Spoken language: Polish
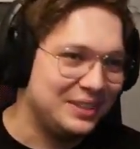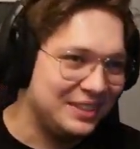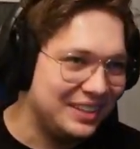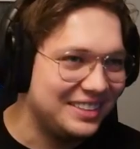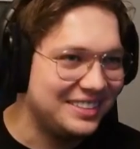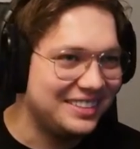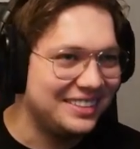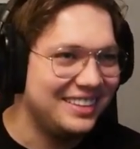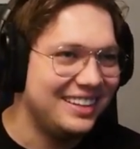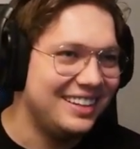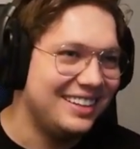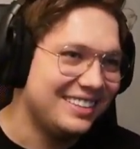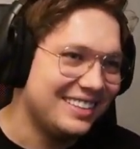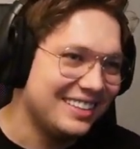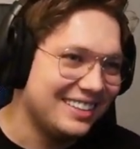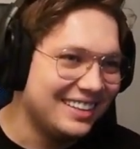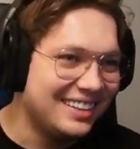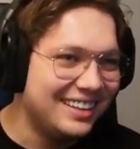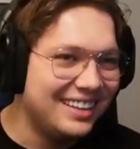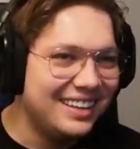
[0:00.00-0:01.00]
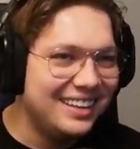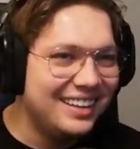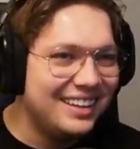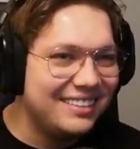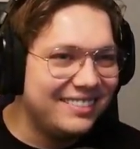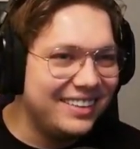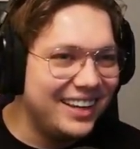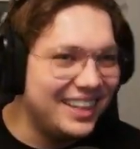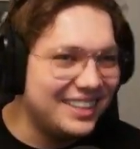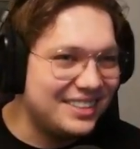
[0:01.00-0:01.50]
rzeczy, no ale to,
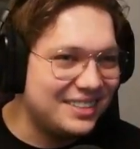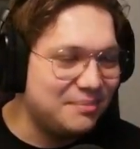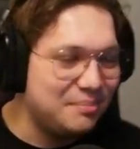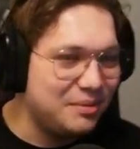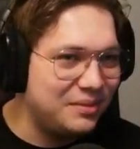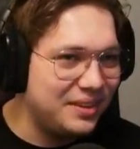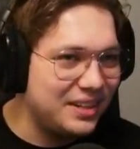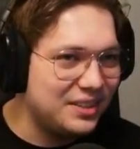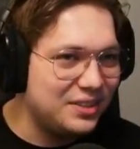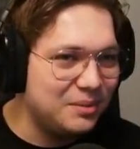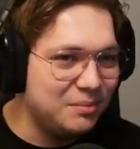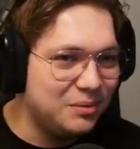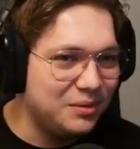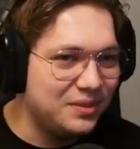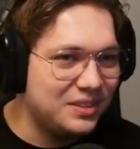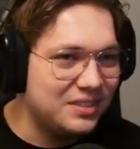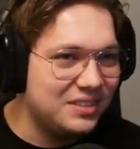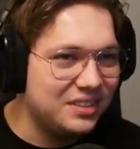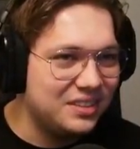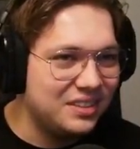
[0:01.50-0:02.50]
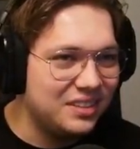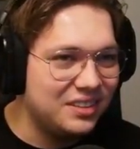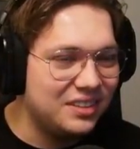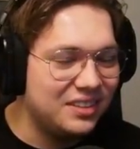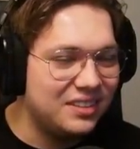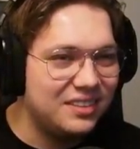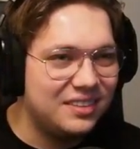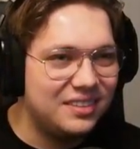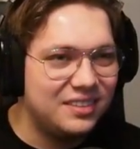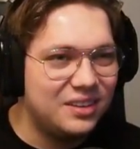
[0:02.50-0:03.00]
wiesz, no poważnie mówiąc, to, to, to,
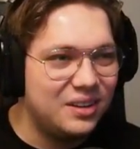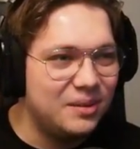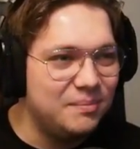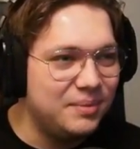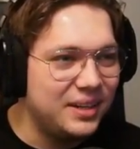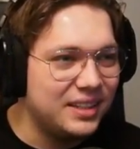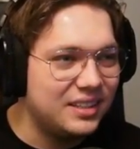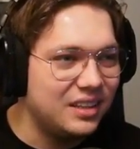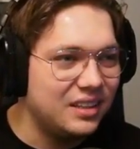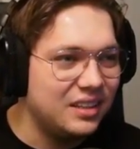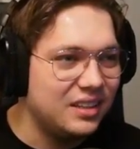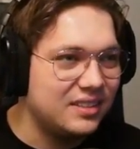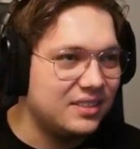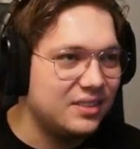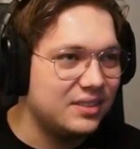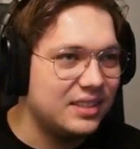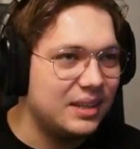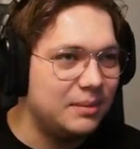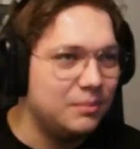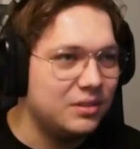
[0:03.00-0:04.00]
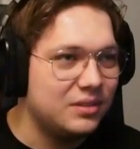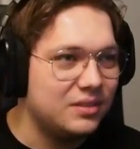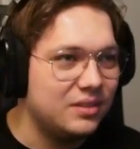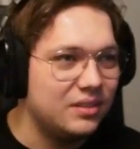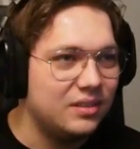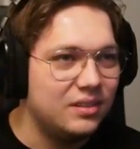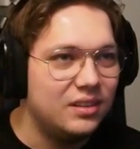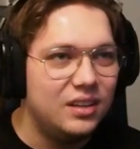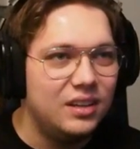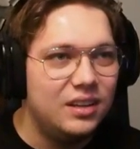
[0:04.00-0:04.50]
to kompletnie nie jest to samo,
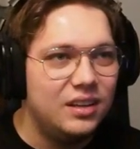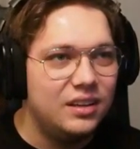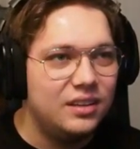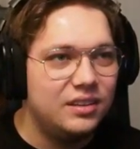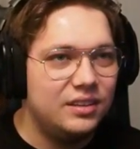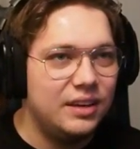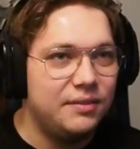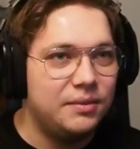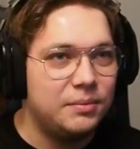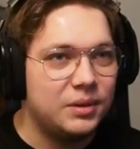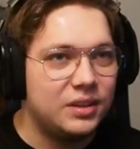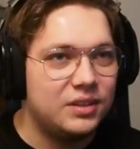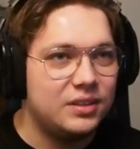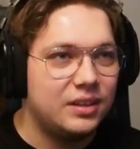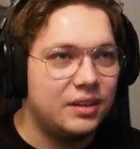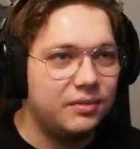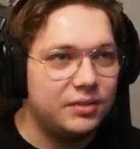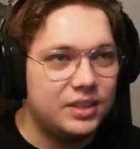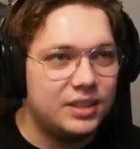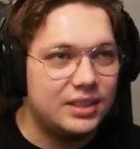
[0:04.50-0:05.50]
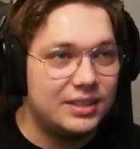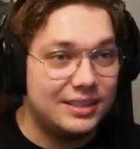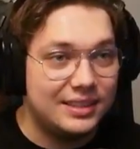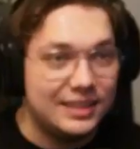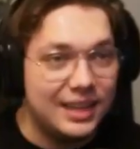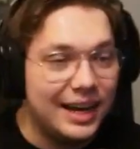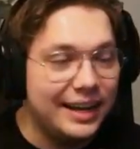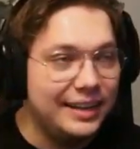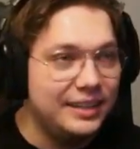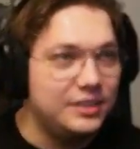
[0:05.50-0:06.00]
co nie wiem, jakieś takie właśnie
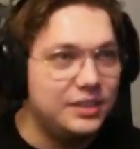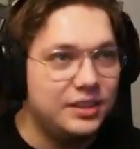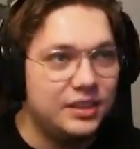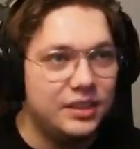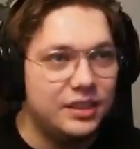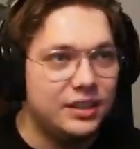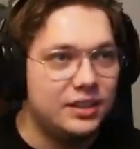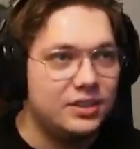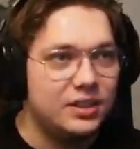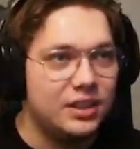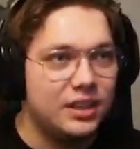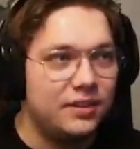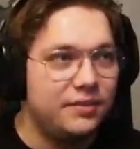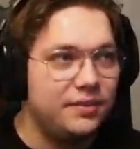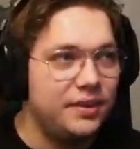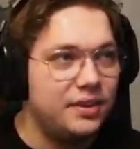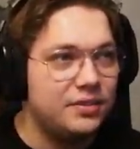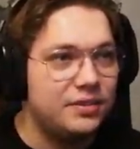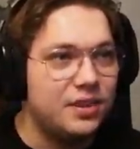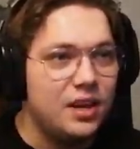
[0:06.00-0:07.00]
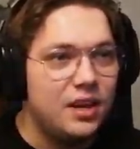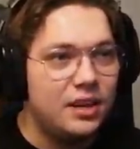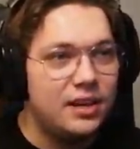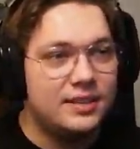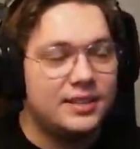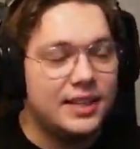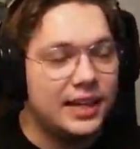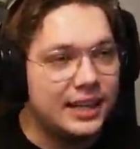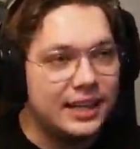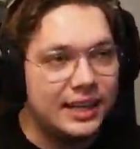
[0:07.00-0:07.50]
znajdźki, jakieś takie, wiesz,
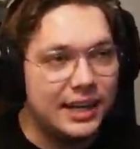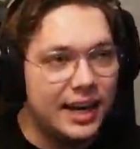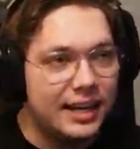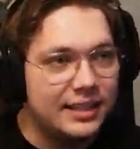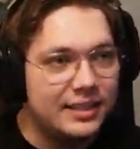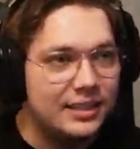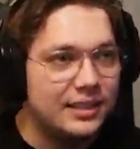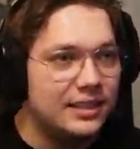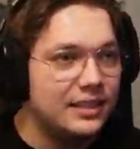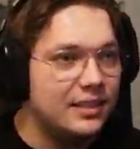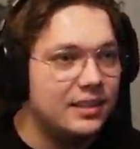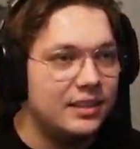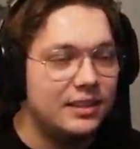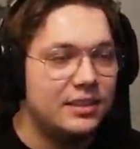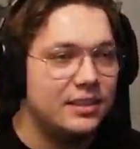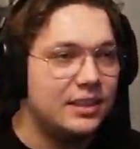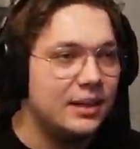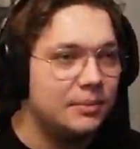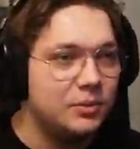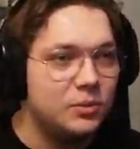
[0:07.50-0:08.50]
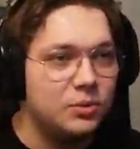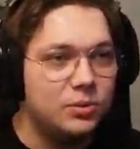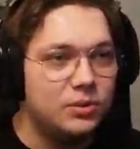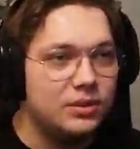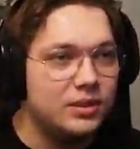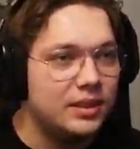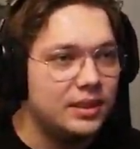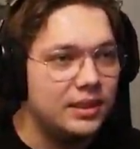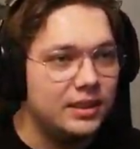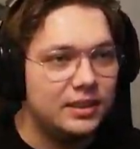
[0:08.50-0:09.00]
sekrety, tam
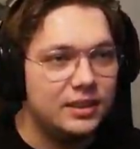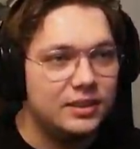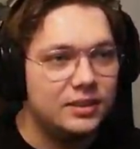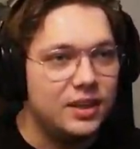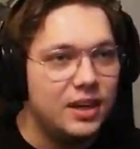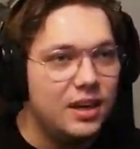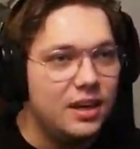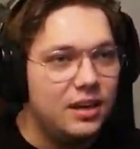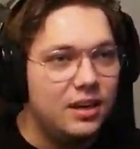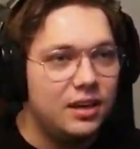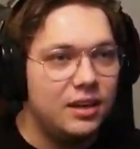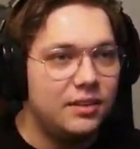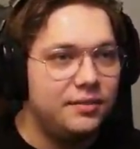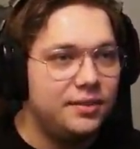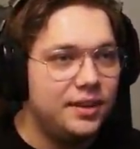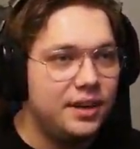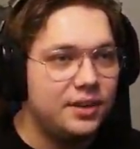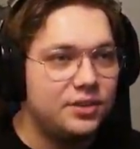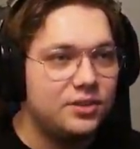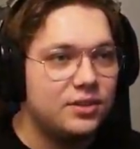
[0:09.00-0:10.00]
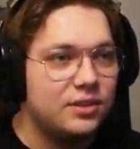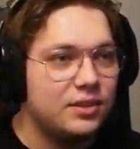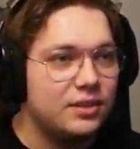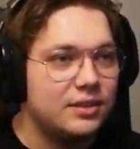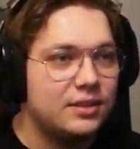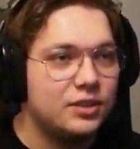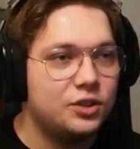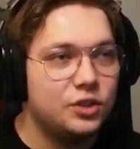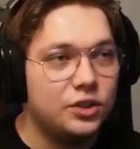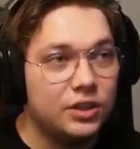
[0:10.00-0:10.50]
kurde, jakieś, e, wiesz, e,
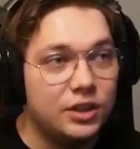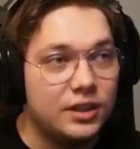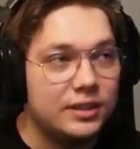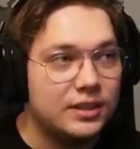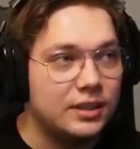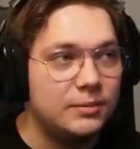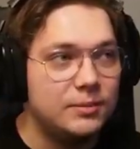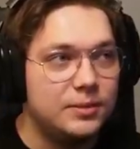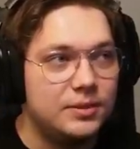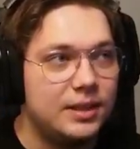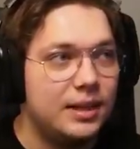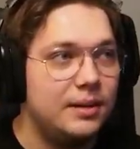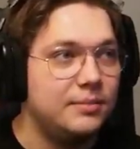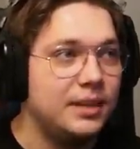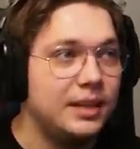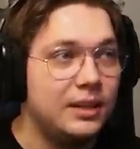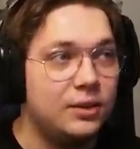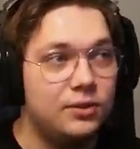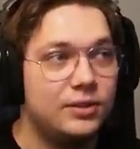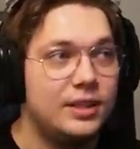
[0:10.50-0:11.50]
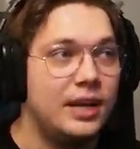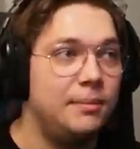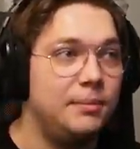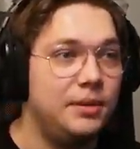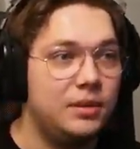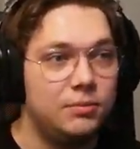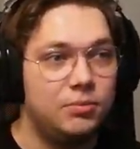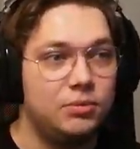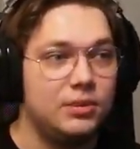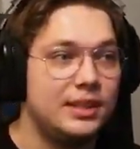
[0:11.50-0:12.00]
skrzynie z jakimiś tam nagrodami
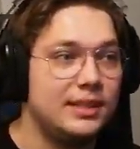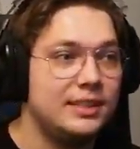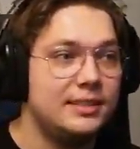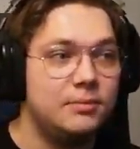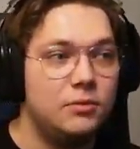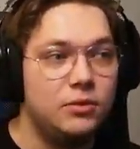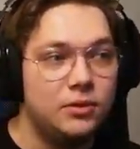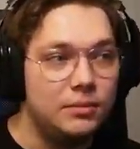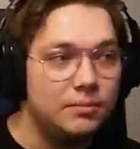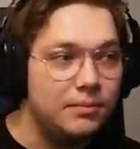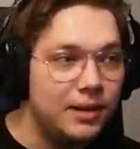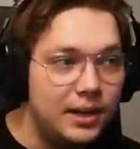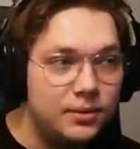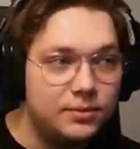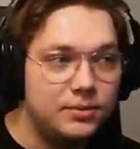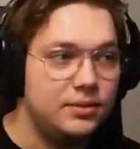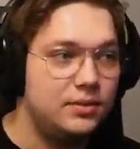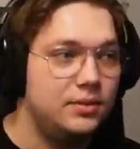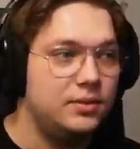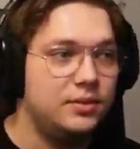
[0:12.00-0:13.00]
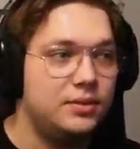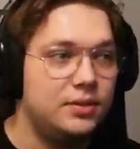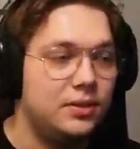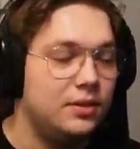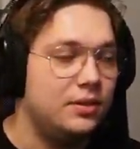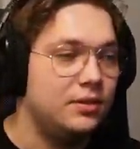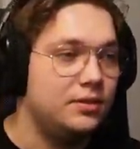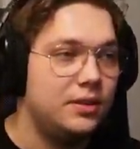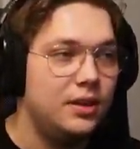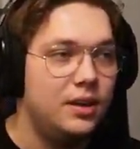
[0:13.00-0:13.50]
typu Mounty czy
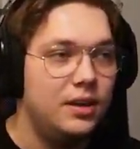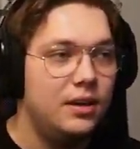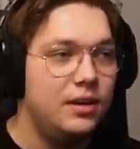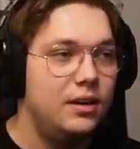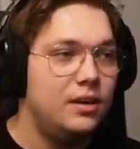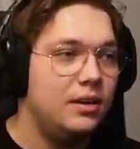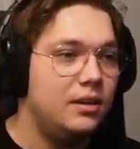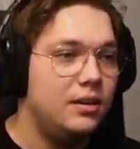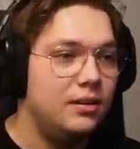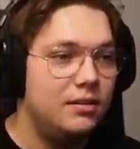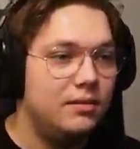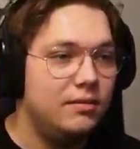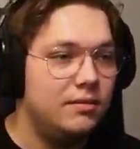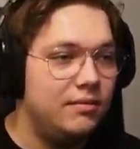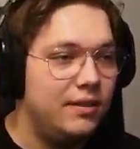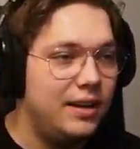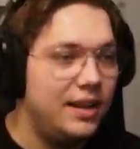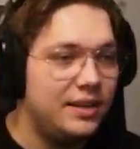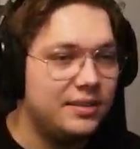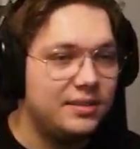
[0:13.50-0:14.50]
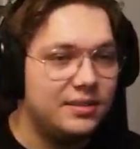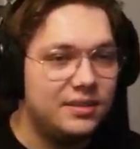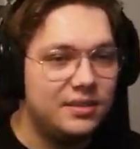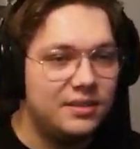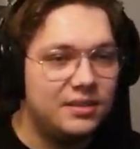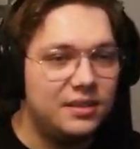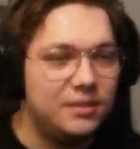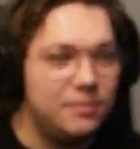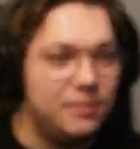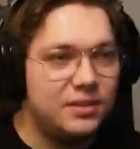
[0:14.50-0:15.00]
coś. E, wiesz, no to,
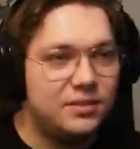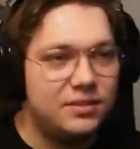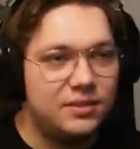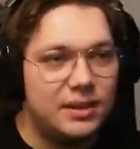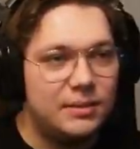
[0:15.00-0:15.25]
to nie ma, czy